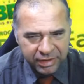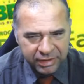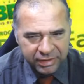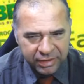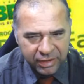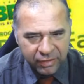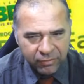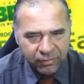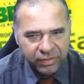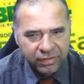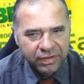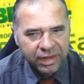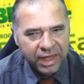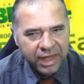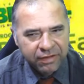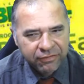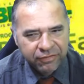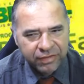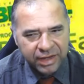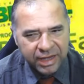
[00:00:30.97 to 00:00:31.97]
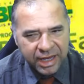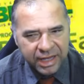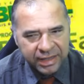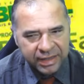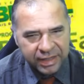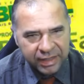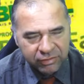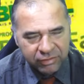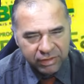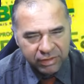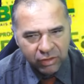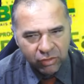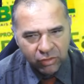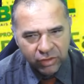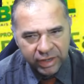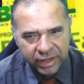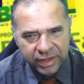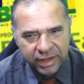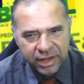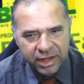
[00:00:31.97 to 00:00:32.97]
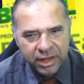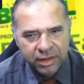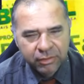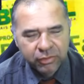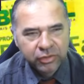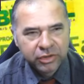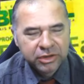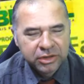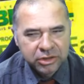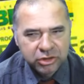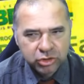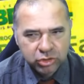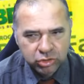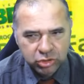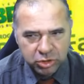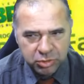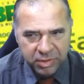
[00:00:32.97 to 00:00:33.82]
então é ficar atento agora para o início dos